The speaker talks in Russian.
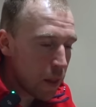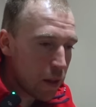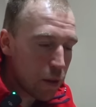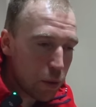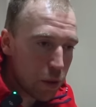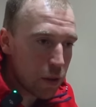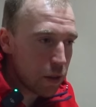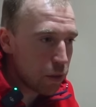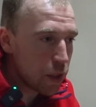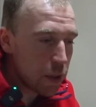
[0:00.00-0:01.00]
И вот
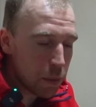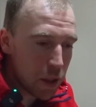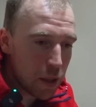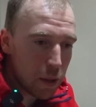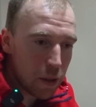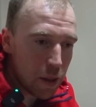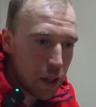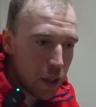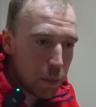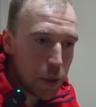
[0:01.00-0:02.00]
выйдем на
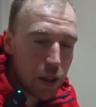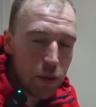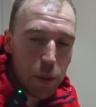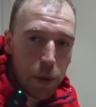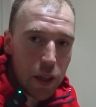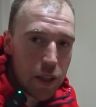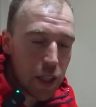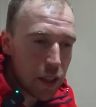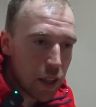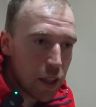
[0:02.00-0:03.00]
пиковые
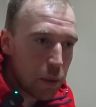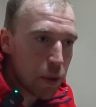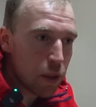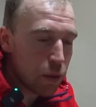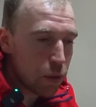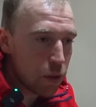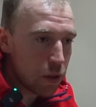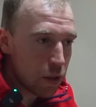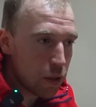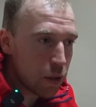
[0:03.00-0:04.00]
показатели именно вот
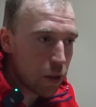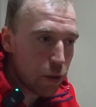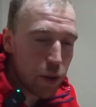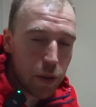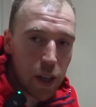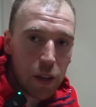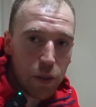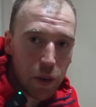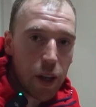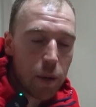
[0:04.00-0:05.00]
э, к февраль,
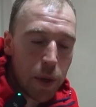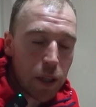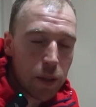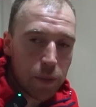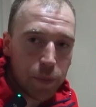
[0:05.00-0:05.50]
февраль-март.